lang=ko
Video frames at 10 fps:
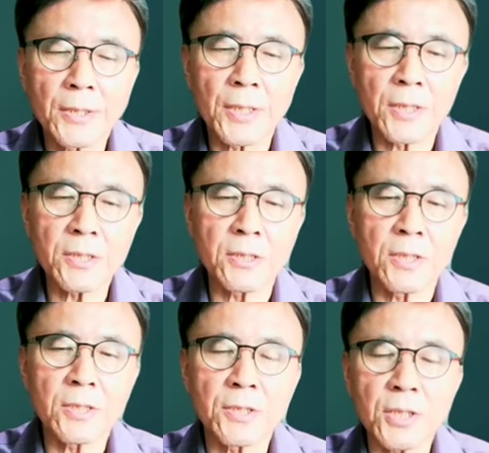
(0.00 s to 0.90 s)
이제 이것은
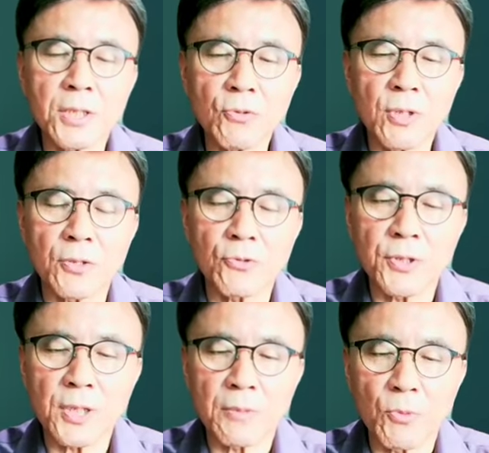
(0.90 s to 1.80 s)
2019년에
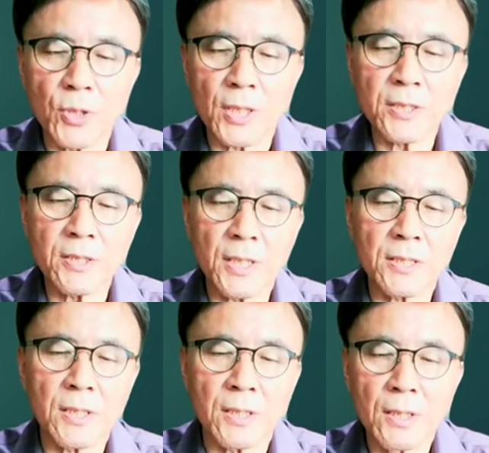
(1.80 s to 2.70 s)
출시한 모델
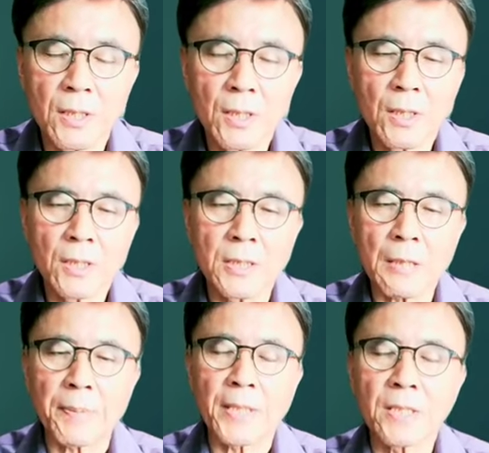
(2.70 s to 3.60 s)
3에서
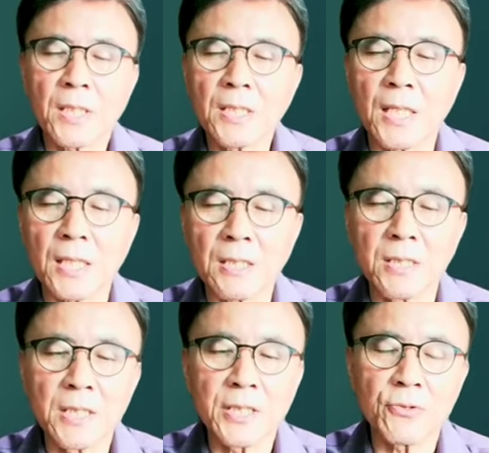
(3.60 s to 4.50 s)
약 100여 개에
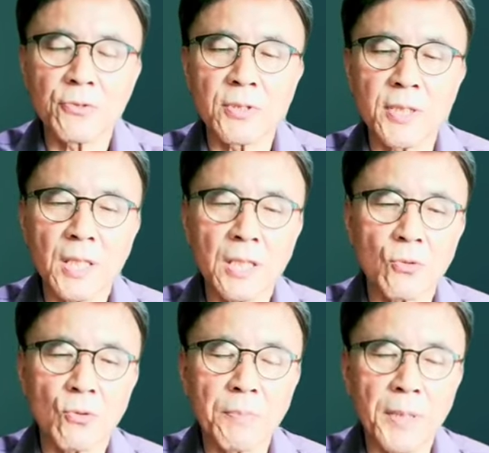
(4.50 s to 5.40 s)
달하는 e c u 를 세개를
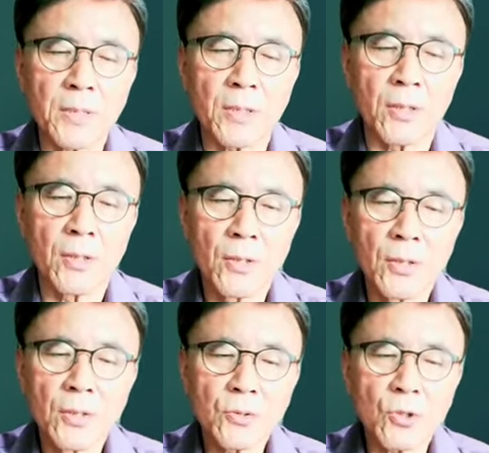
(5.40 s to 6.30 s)
통합해서
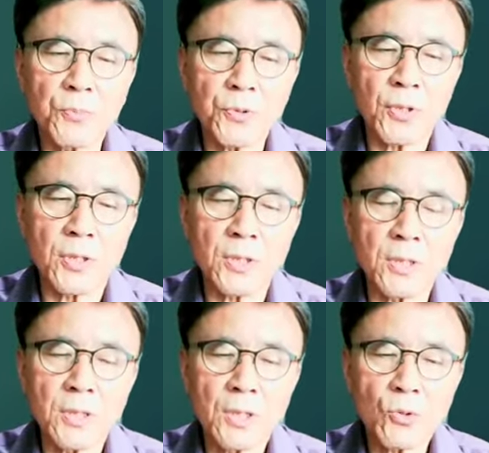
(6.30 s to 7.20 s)

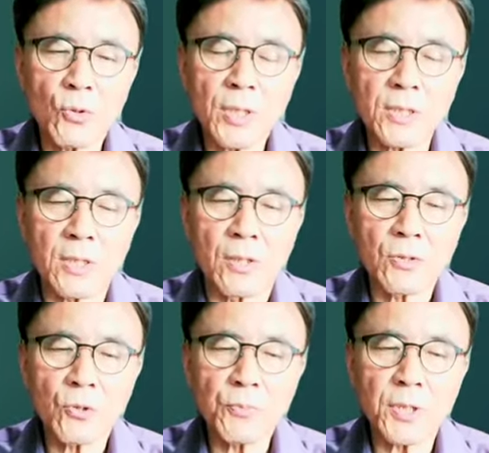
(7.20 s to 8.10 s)
소프트웨어를 통해서
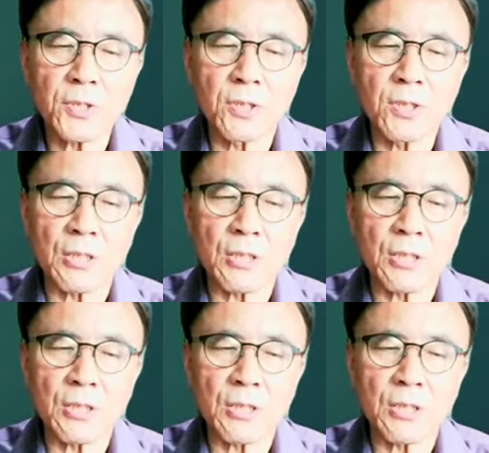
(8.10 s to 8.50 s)
소프트웨어 정의